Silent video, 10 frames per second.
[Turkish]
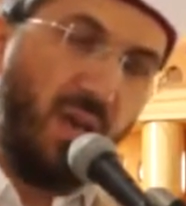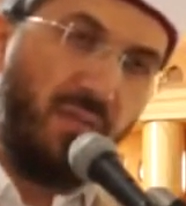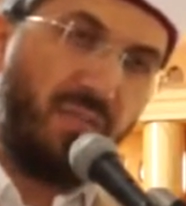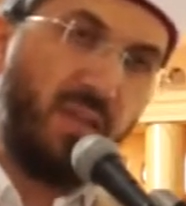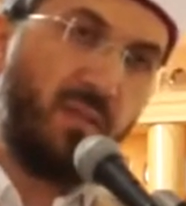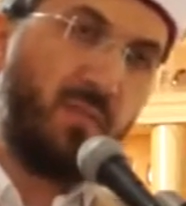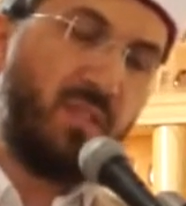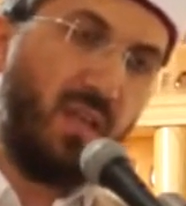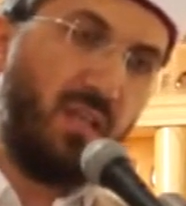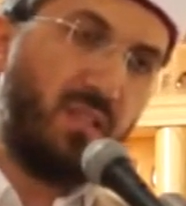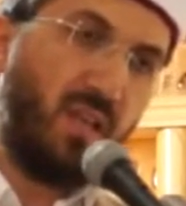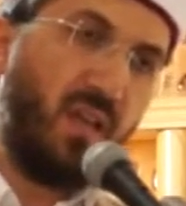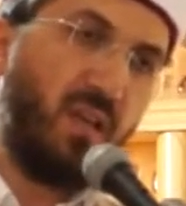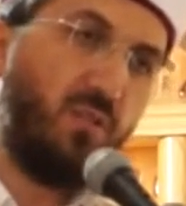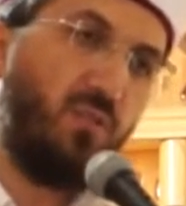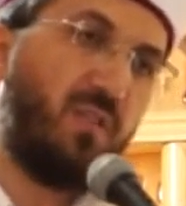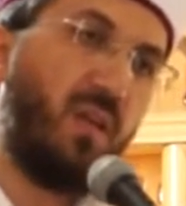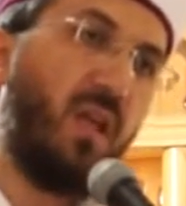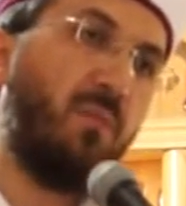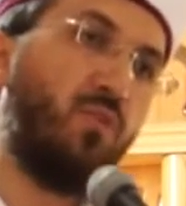Efendimiz Aleyhisselatü
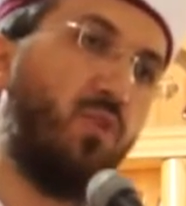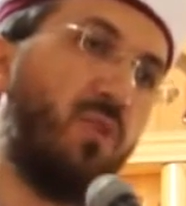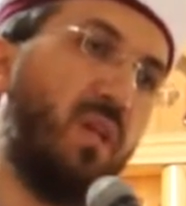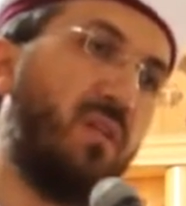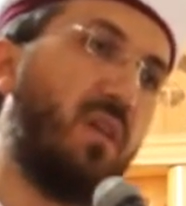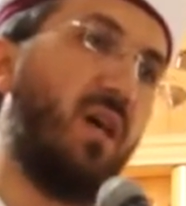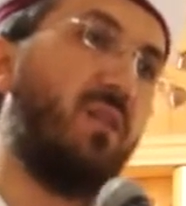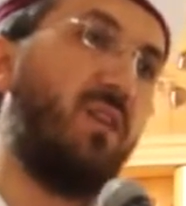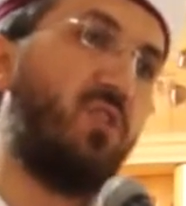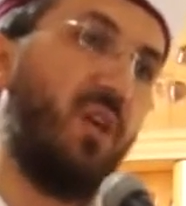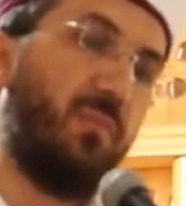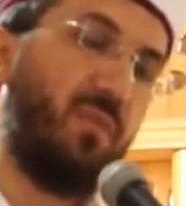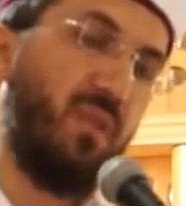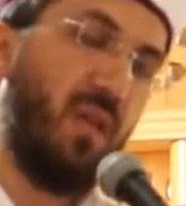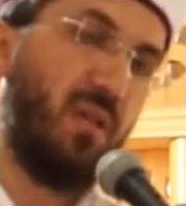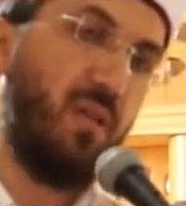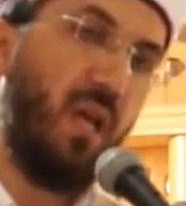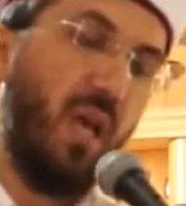Vesselam da onları kardeş yaptılar.